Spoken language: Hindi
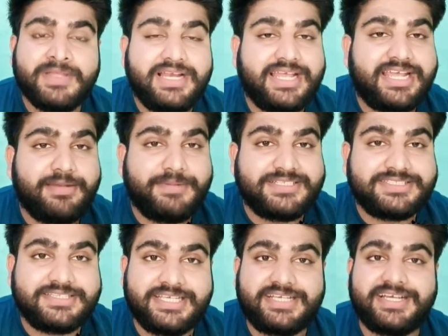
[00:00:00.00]
लेकिन
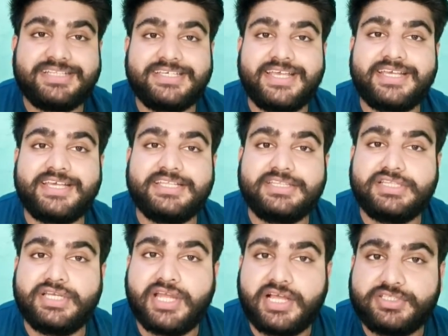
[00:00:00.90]
बस दिक्कत ये है कि
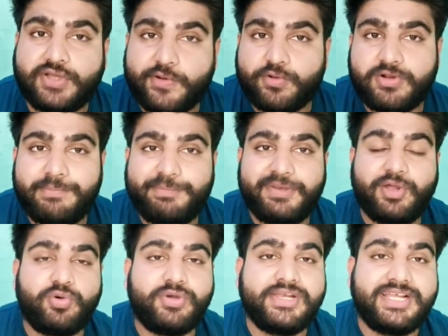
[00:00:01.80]
इतनी हज़ारों
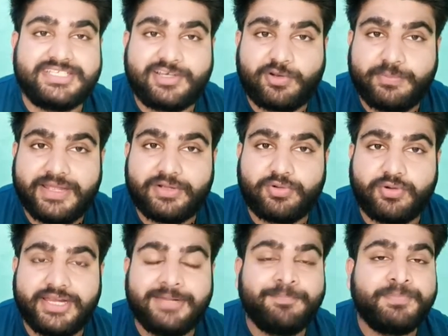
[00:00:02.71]
कंपनियां हो गई हज़ारों बैंक हो
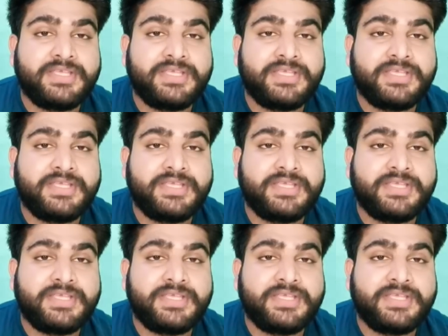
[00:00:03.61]
गए